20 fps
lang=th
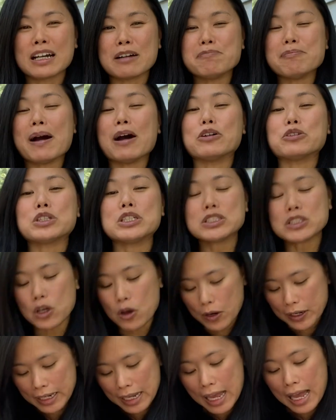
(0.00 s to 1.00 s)
กระเป๋าที่จ
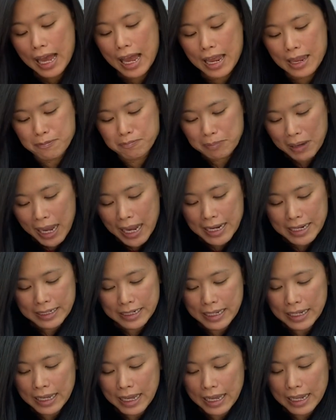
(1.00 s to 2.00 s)
อยขายไป
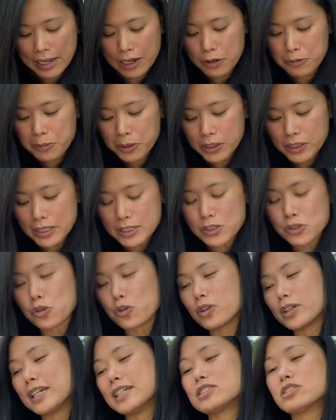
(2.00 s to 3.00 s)
นะคะ แล้วพอดี
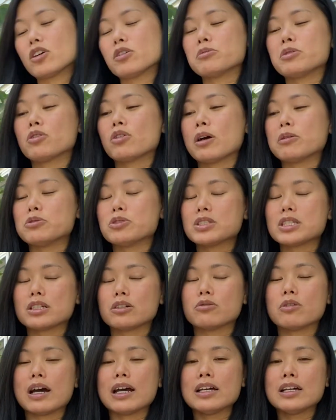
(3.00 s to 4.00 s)
ช่วงนี้จอยมีความรู้
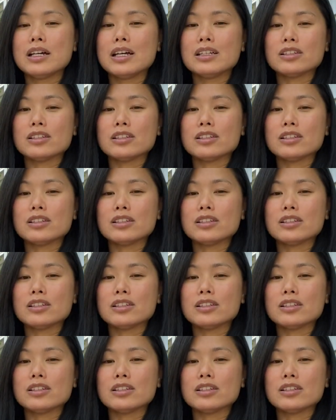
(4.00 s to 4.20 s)
สึกว่า